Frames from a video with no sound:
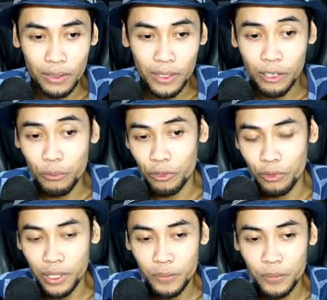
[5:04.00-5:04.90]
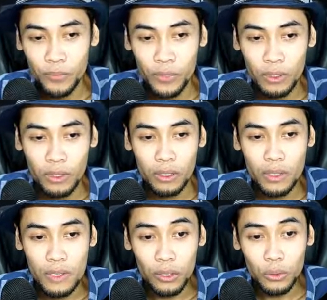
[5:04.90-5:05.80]
try for free
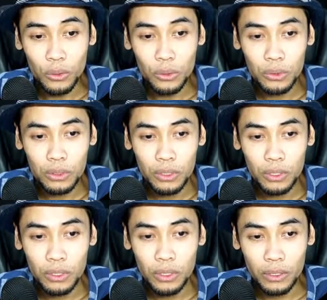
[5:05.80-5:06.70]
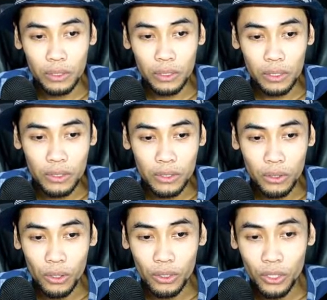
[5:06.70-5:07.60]
ini satu kita
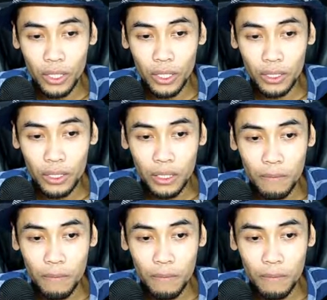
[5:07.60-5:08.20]
scroll down lagi